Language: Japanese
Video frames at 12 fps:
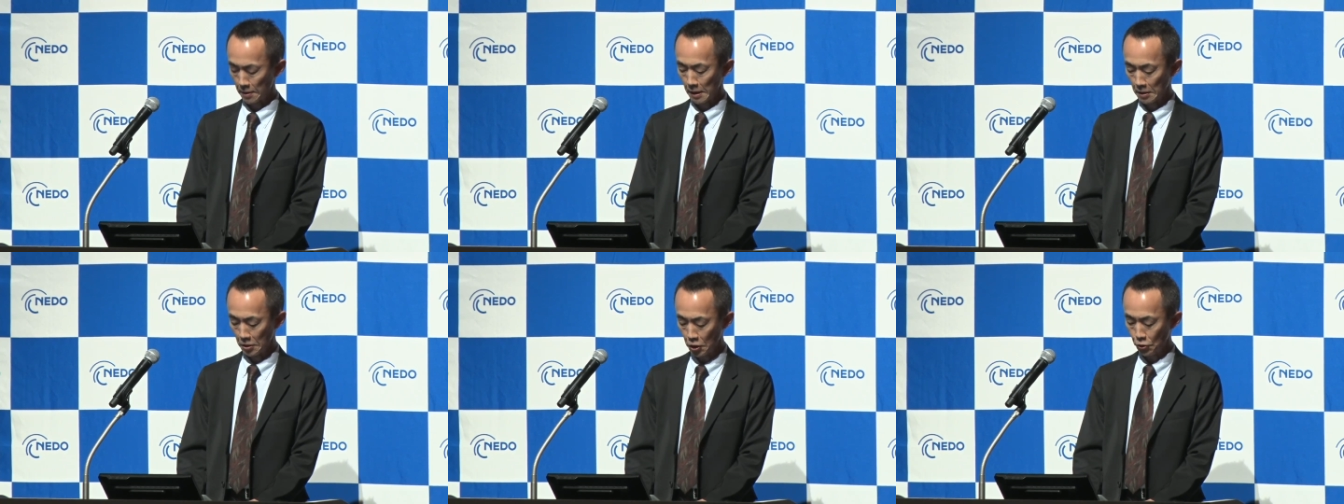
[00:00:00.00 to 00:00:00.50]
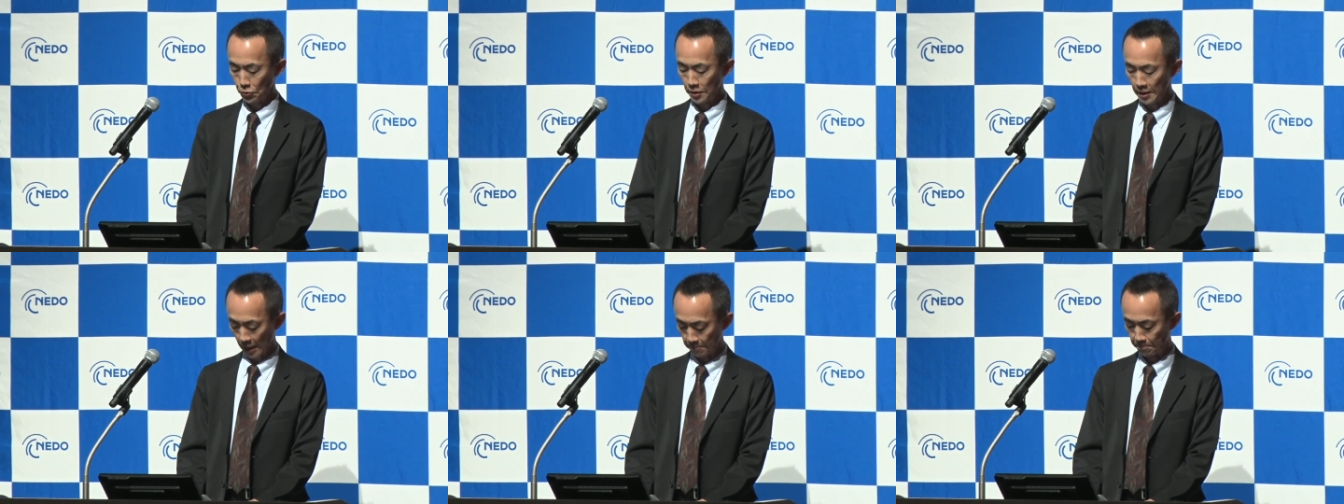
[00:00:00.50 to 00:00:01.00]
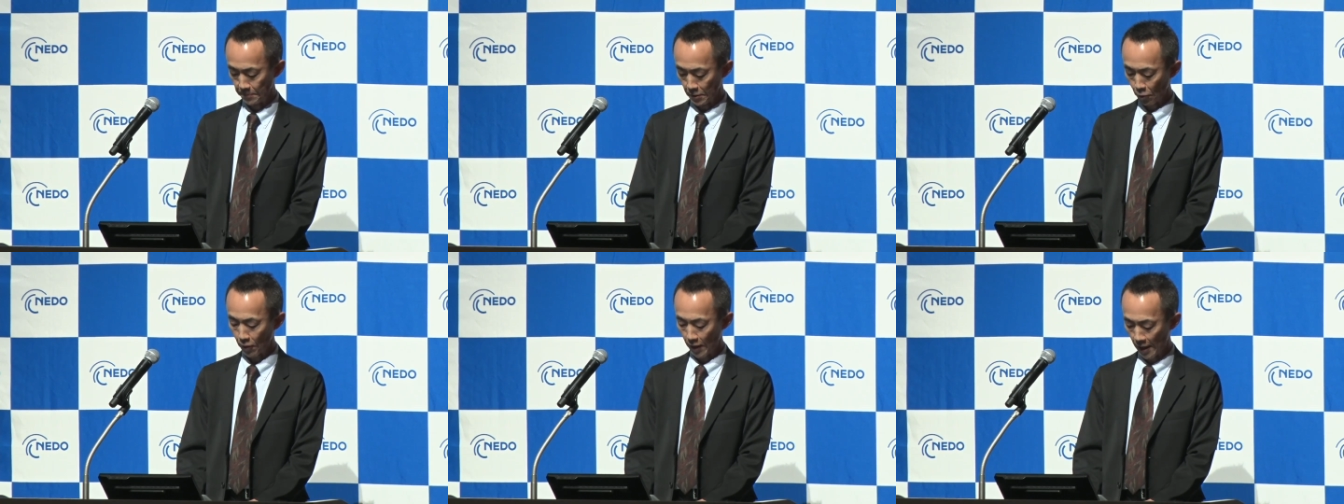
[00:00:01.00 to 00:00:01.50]
じゅうにねん
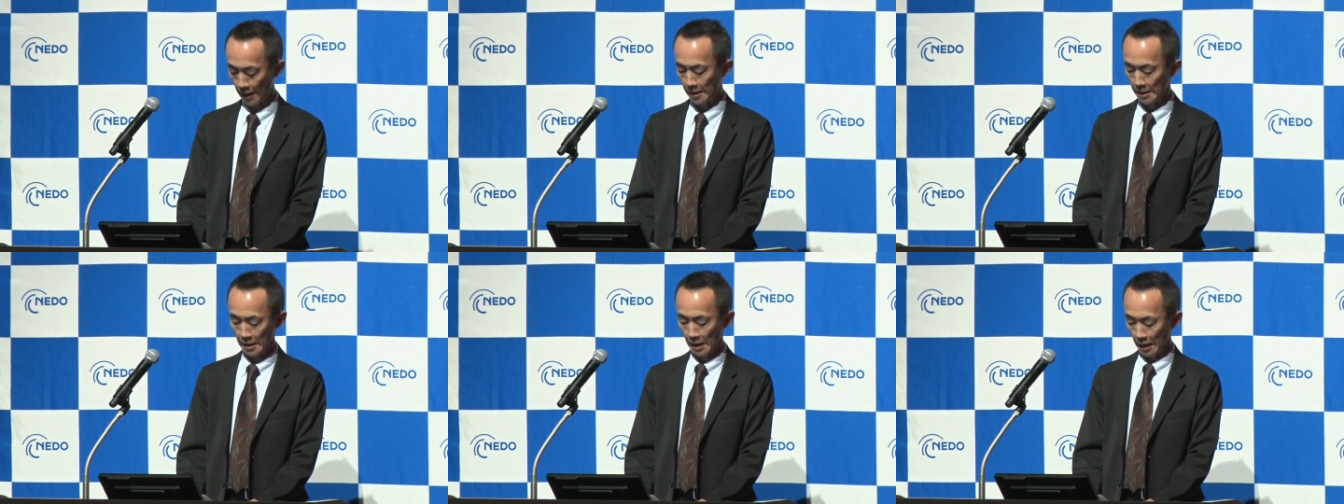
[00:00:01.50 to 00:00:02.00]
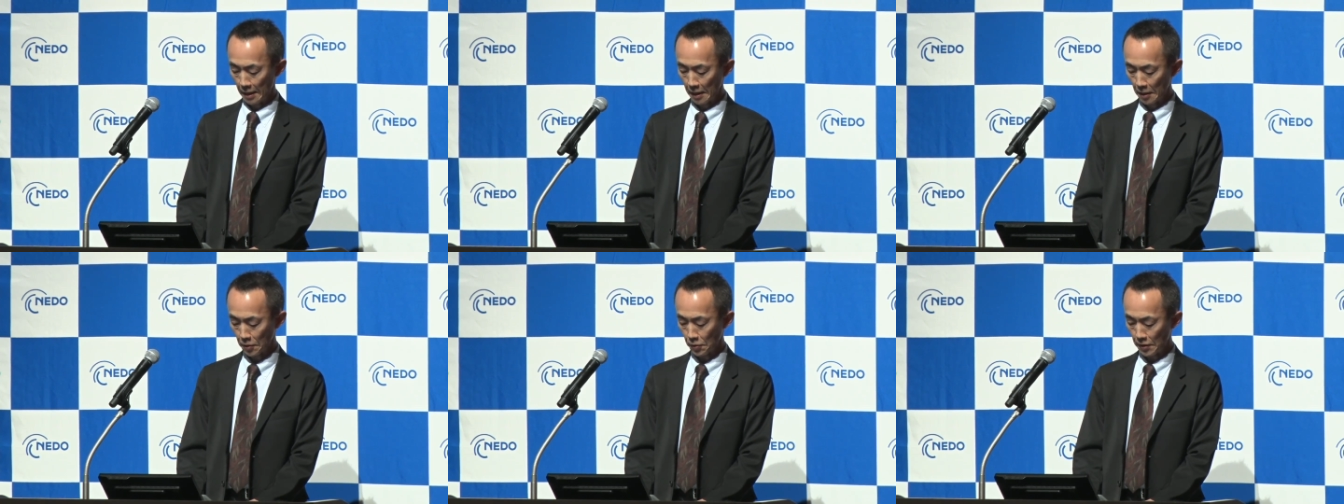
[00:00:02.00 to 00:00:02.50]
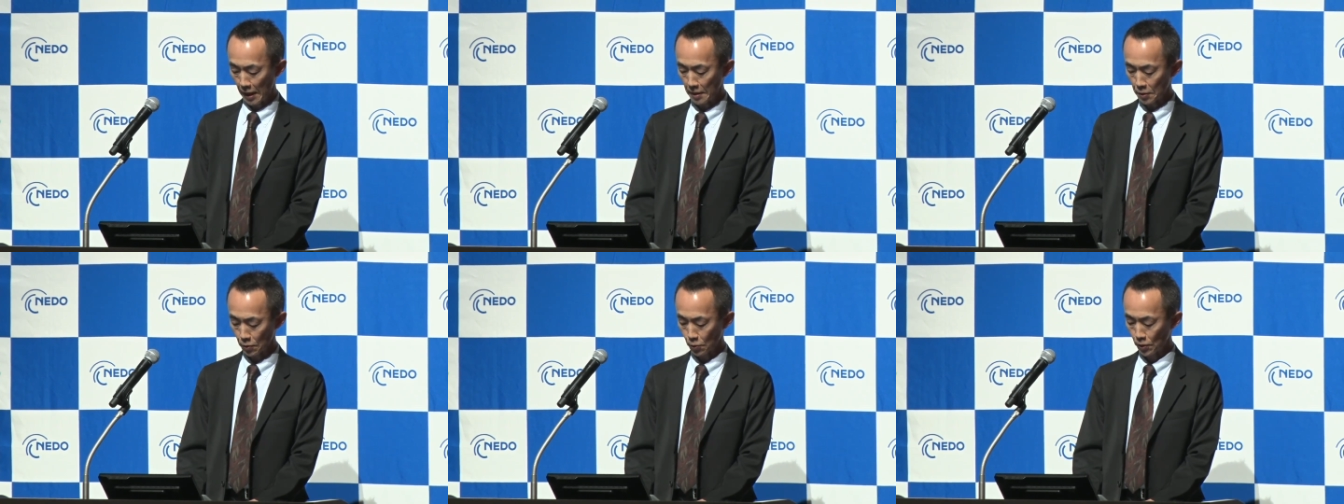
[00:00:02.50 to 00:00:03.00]
度から研究開
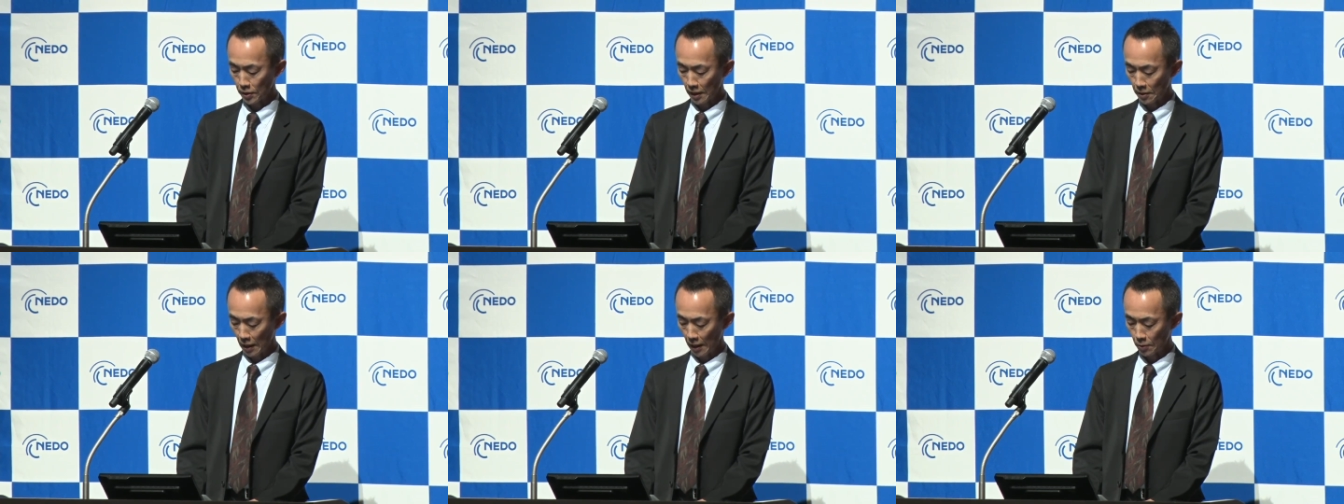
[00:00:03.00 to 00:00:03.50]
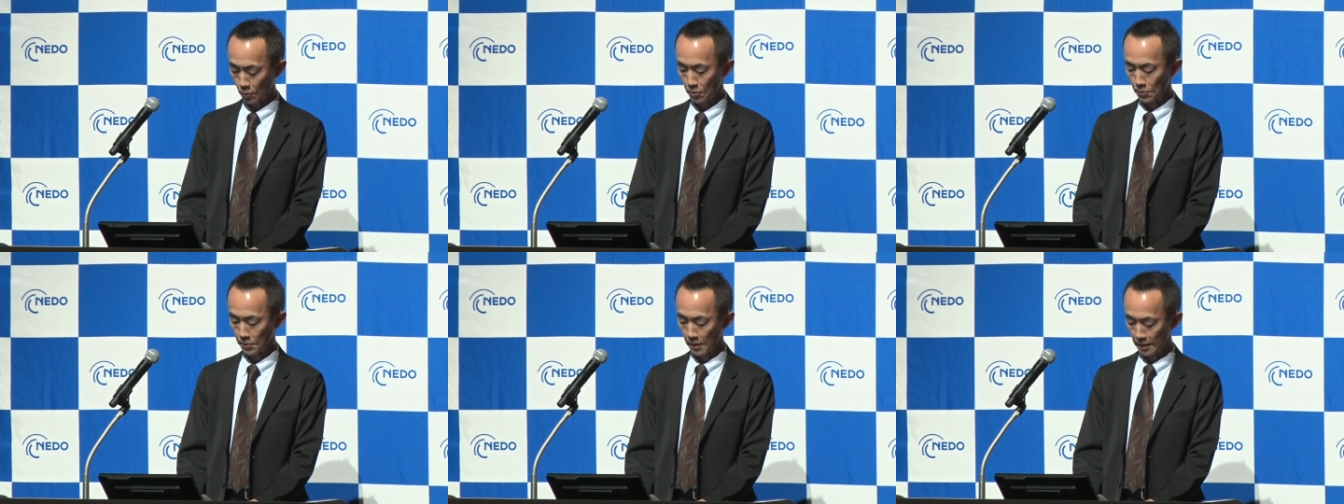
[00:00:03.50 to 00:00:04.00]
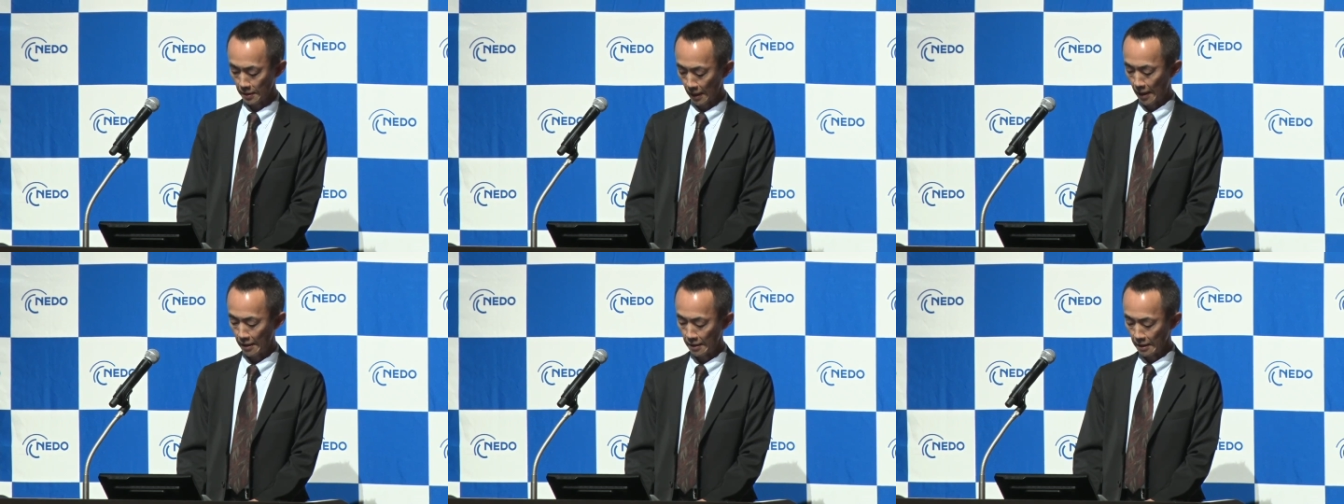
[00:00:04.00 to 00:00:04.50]
発を取り組んでき
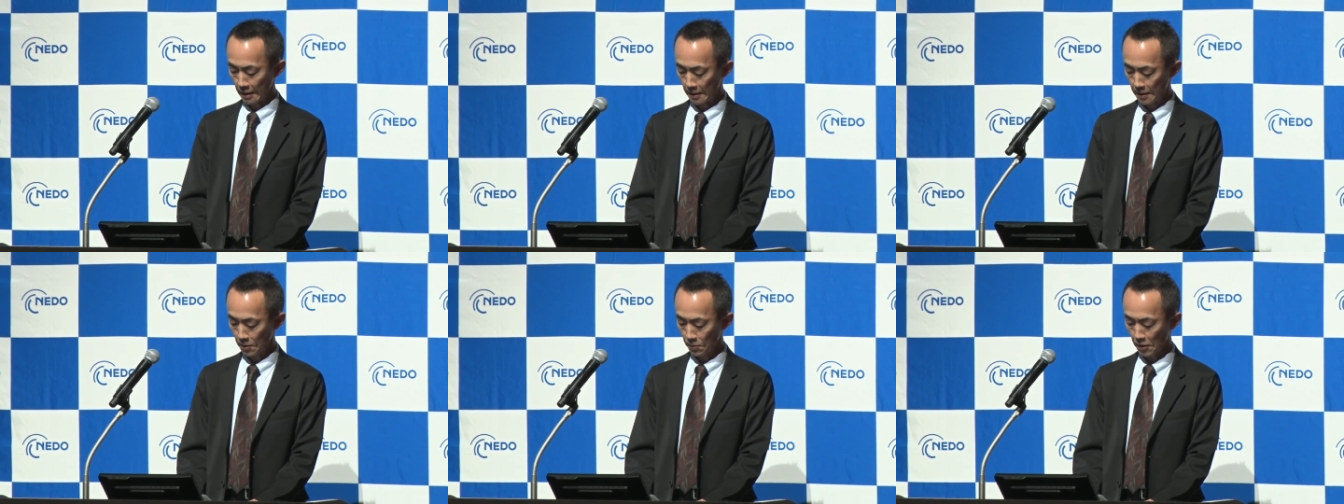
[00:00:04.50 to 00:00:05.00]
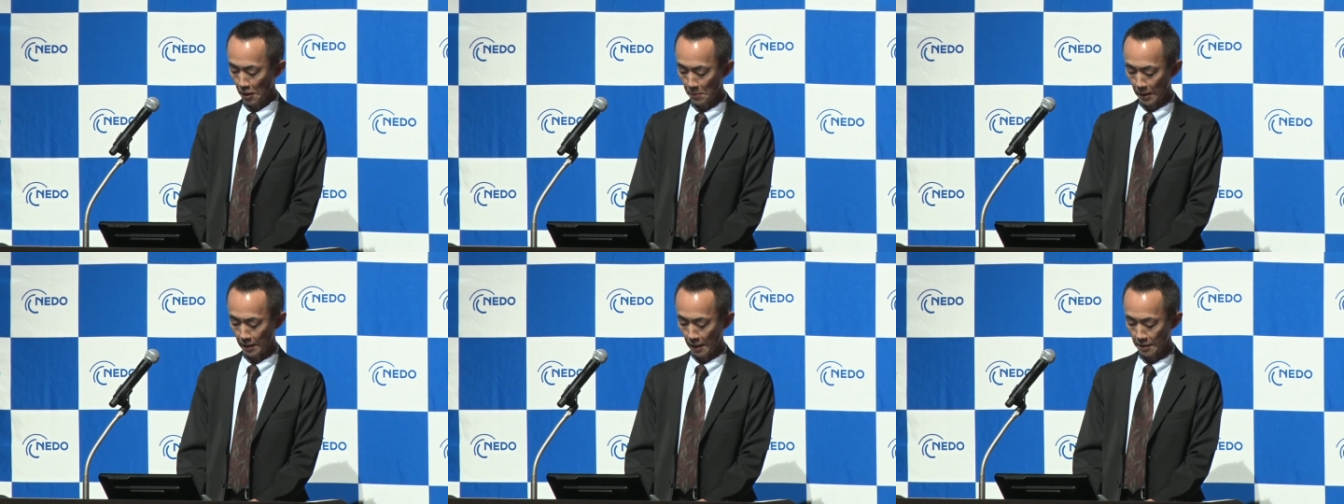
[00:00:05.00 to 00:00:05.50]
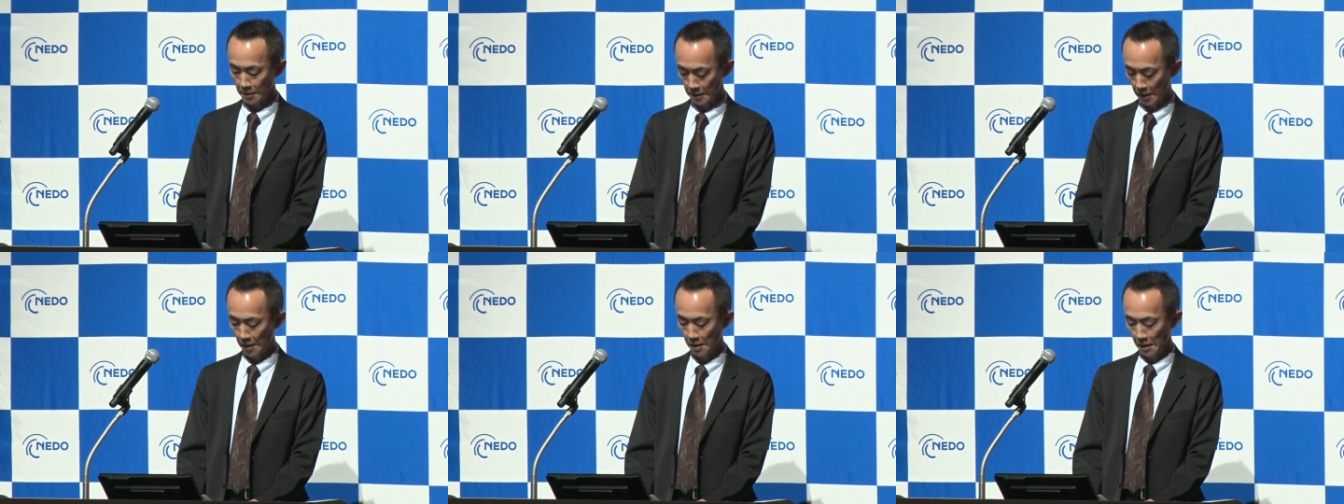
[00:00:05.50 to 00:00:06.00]
たいつつのテーマに関し
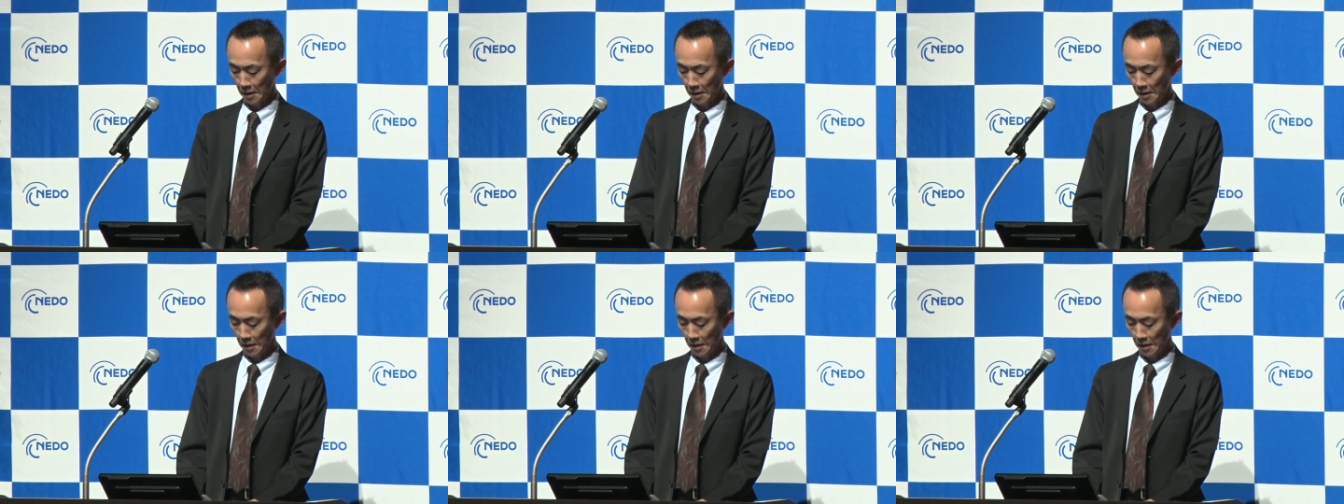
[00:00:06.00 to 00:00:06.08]
て、